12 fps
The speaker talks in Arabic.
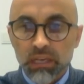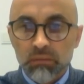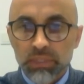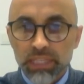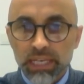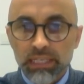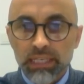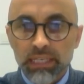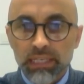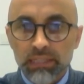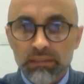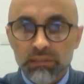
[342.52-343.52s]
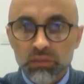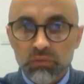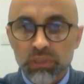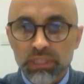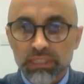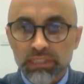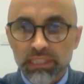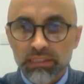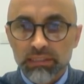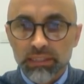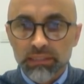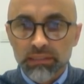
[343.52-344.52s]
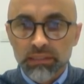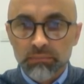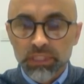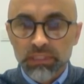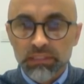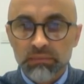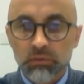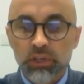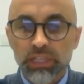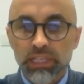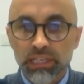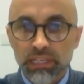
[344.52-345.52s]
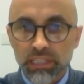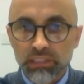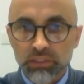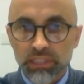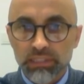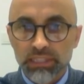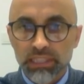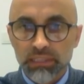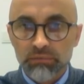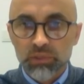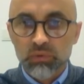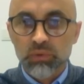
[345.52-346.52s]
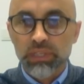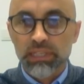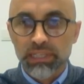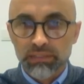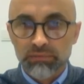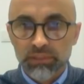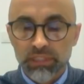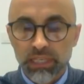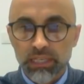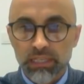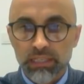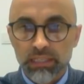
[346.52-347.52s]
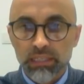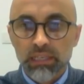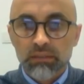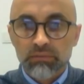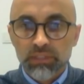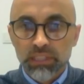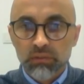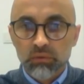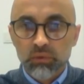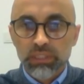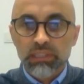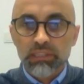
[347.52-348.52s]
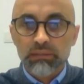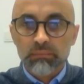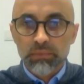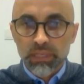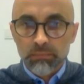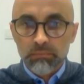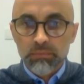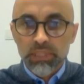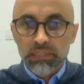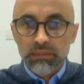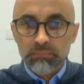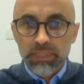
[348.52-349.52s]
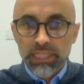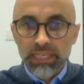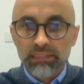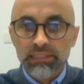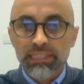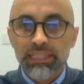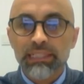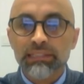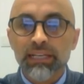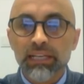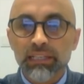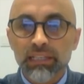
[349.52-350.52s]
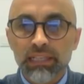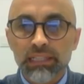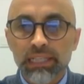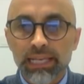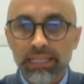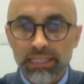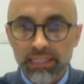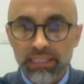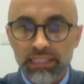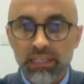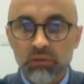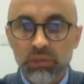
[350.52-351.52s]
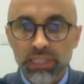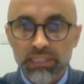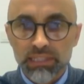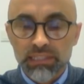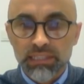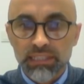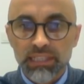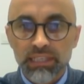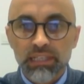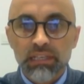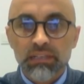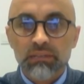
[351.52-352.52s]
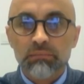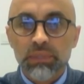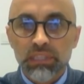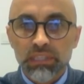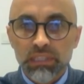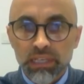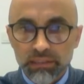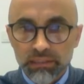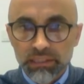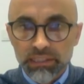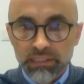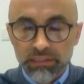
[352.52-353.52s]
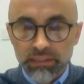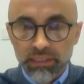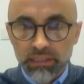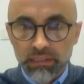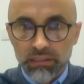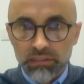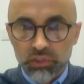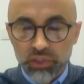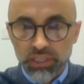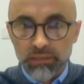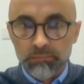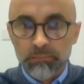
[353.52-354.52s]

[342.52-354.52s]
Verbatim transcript: بناء على هذه الصور والادله التي قد تم تقديمها وهي عشرات الاف الصور لالاف الضحايا فينا نقول تم بنايه التحقيقات الهيكليه او الاساسيه بهذه الجرائم